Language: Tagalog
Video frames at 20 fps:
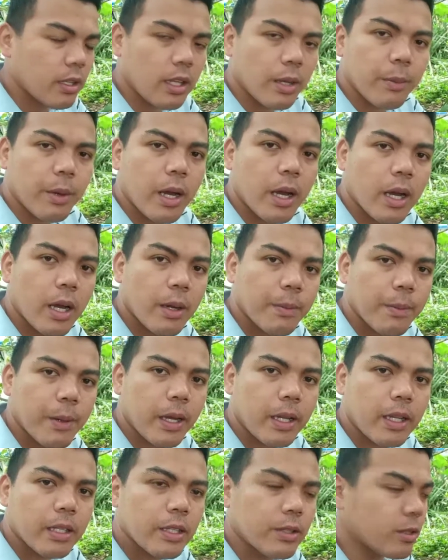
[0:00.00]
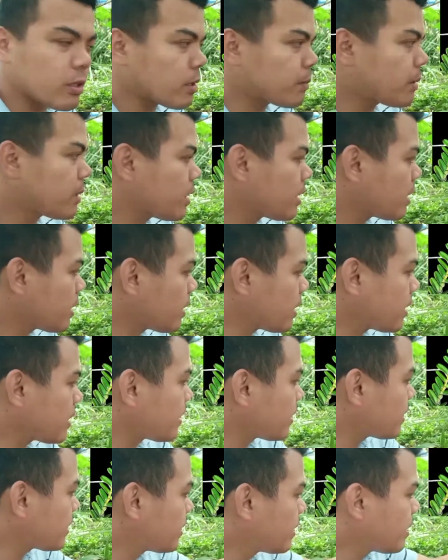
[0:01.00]
na makakapal at ito naman
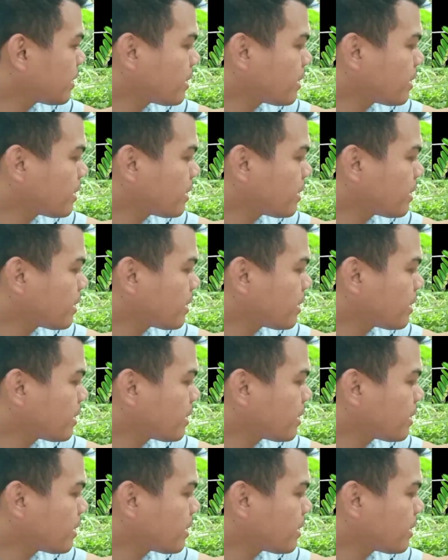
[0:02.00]
ay